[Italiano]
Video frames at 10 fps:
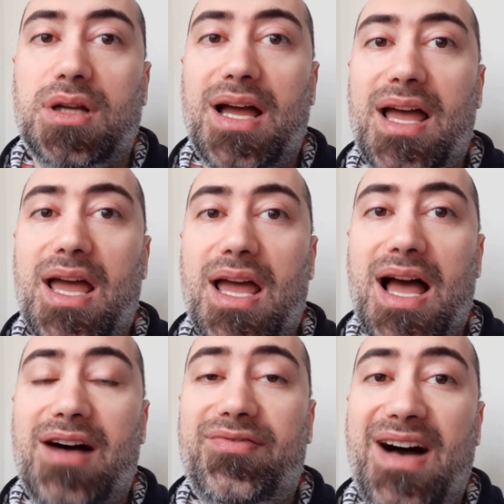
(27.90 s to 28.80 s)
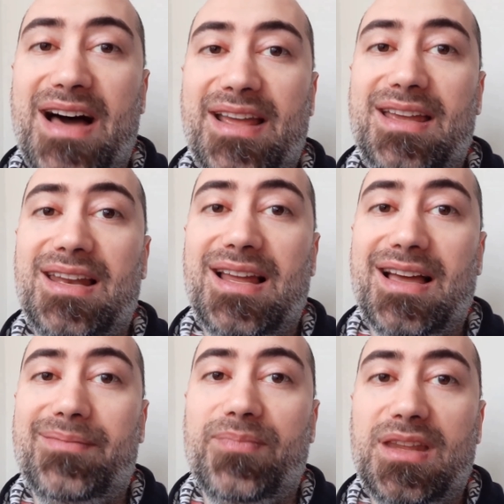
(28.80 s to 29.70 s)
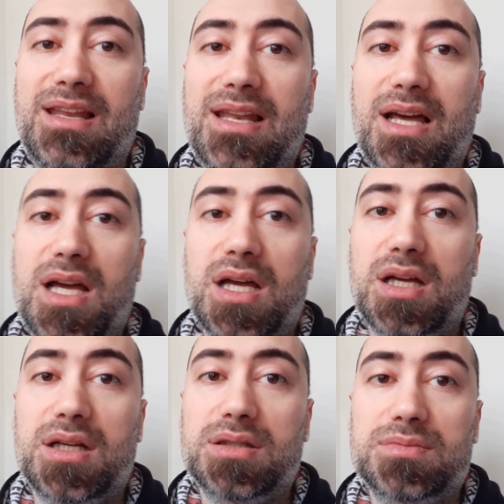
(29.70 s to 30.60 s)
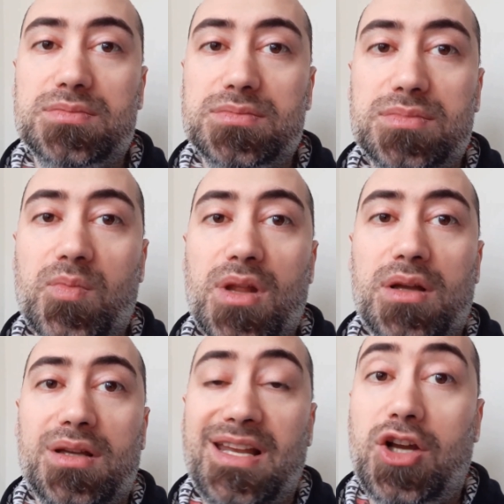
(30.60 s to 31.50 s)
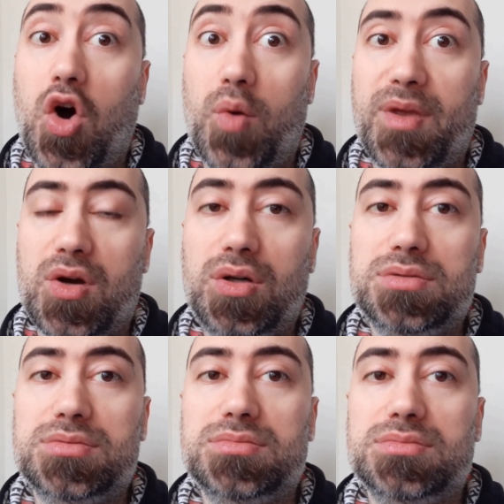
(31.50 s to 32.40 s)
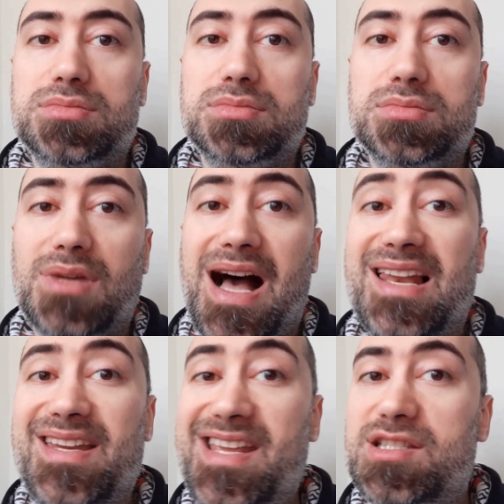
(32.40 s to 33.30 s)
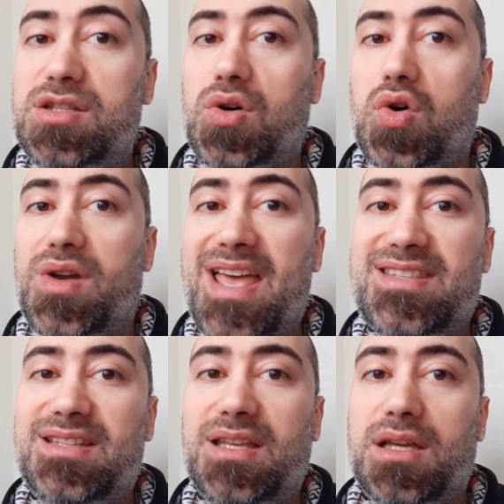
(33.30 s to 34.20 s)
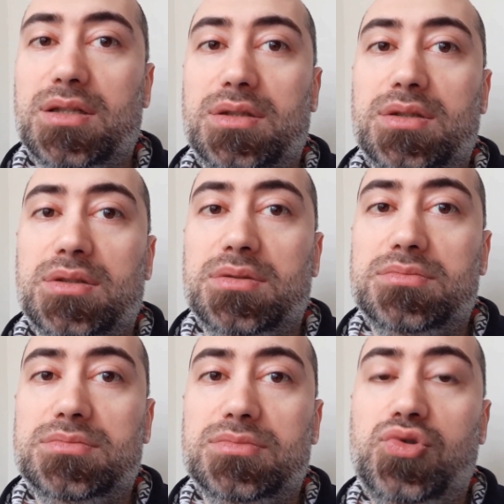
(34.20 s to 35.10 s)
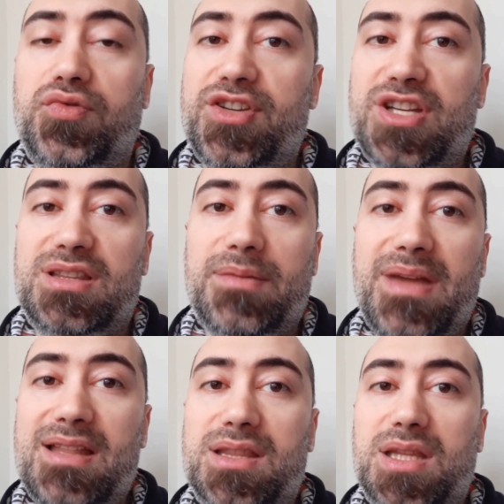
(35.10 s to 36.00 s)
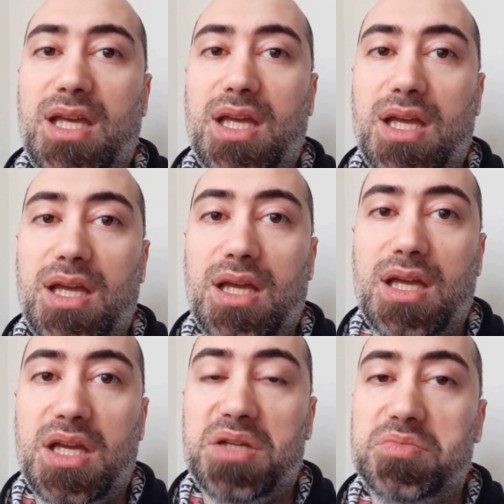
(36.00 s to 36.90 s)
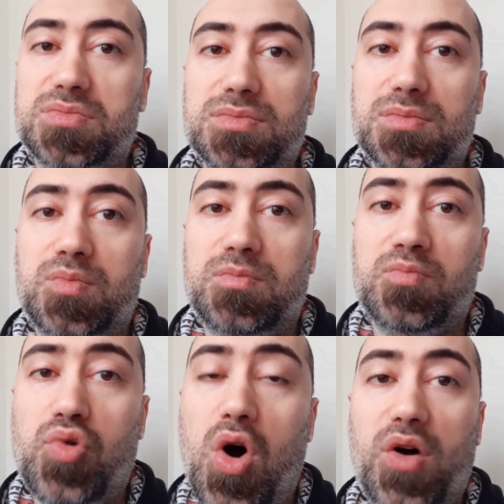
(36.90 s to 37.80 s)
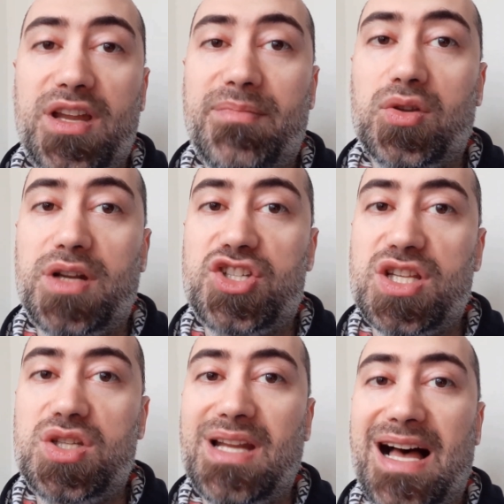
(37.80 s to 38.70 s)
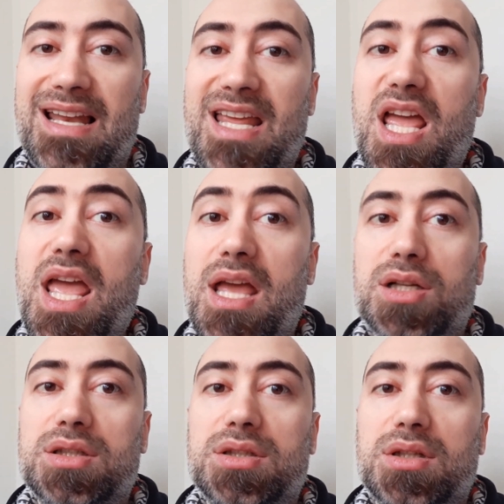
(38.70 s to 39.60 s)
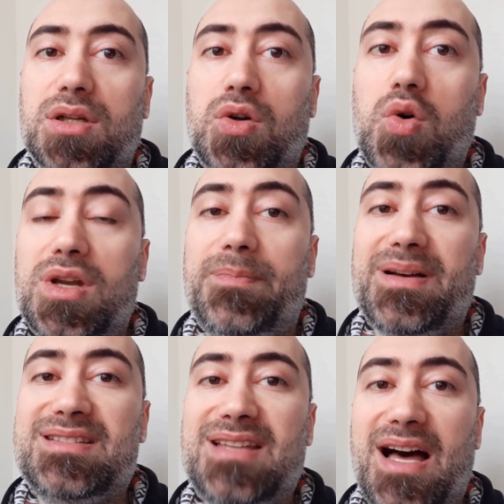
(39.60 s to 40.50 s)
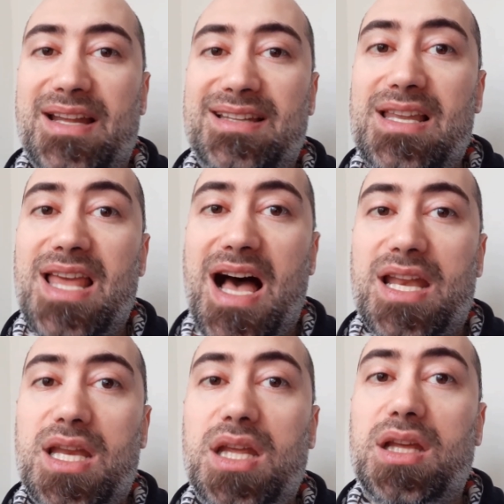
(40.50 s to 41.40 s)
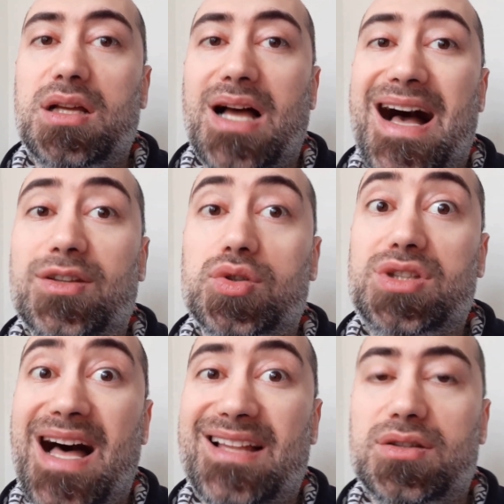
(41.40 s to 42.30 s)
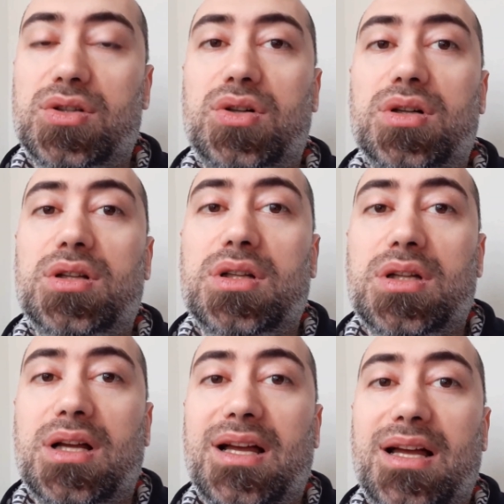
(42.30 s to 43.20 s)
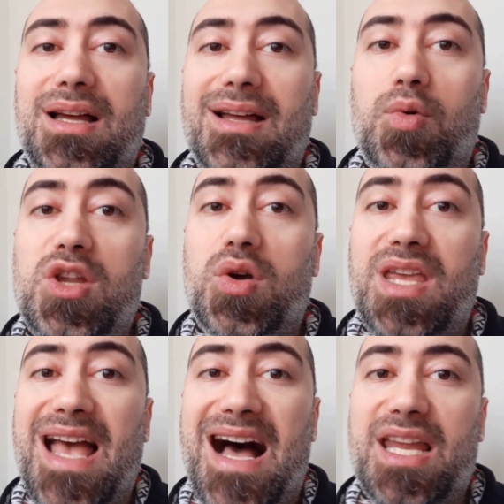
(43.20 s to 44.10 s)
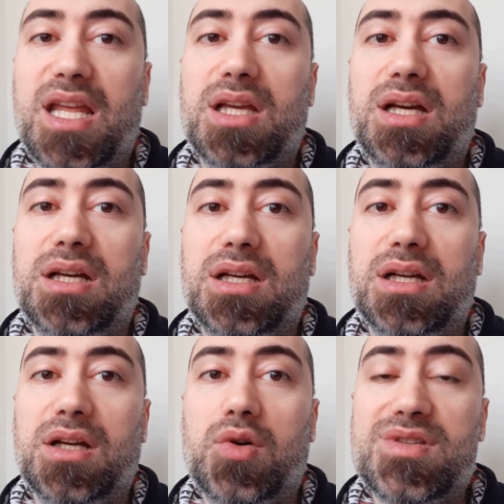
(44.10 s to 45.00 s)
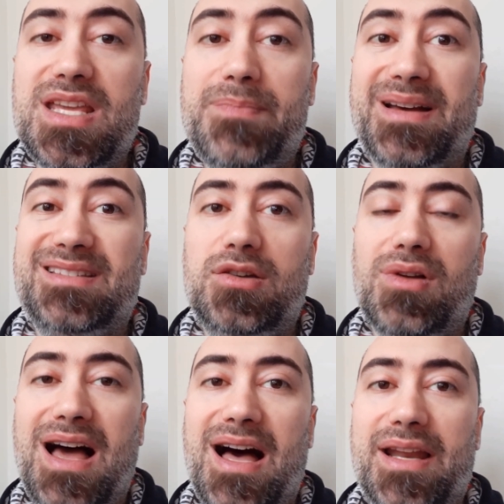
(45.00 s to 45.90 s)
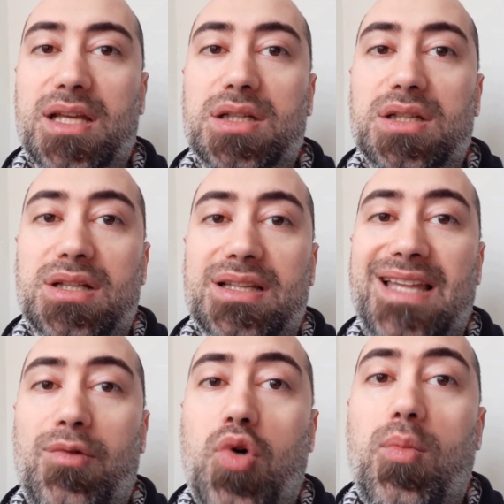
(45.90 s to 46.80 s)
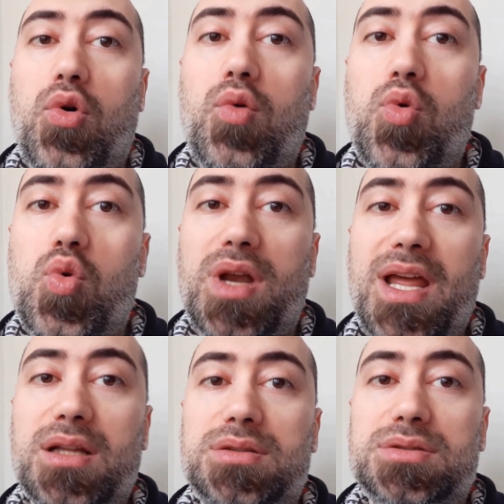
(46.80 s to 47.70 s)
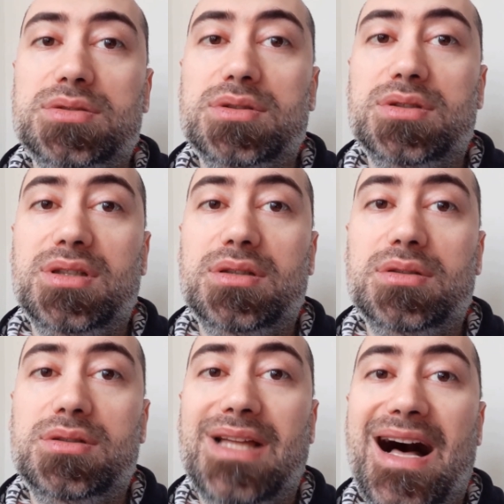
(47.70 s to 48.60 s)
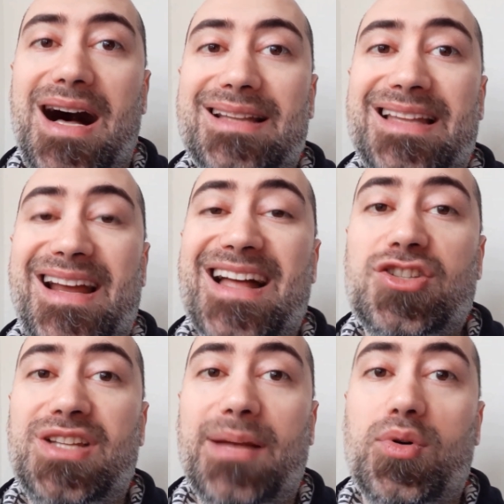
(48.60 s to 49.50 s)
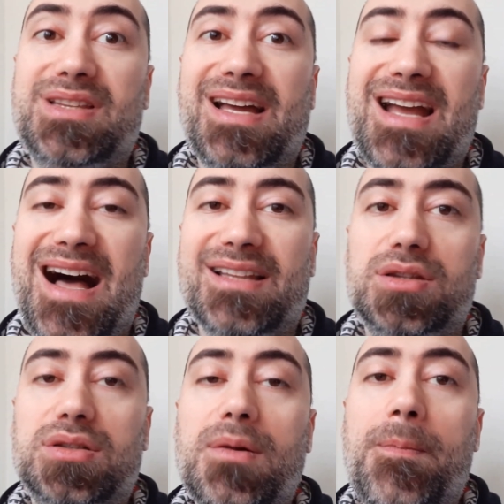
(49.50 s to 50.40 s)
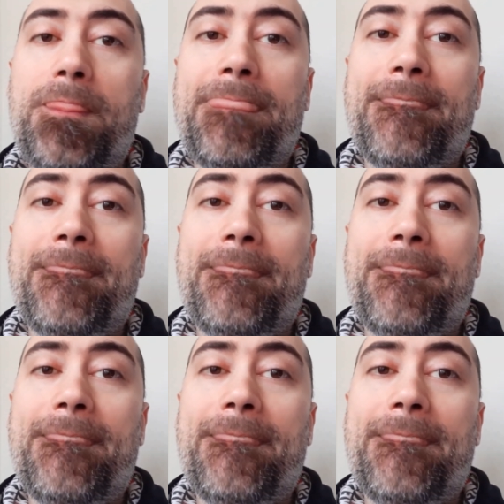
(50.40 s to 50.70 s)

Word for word: a fare il il, eh, il comico, mh, mm, all'inizio con esiti mh, mm, sufficientemente mm, buoni ma non eccezionali e con il passare degli anni adottando eh, quegli occhiali eh, così particolari da uomo comune, mh, da, da, ragazzo della porta accanto,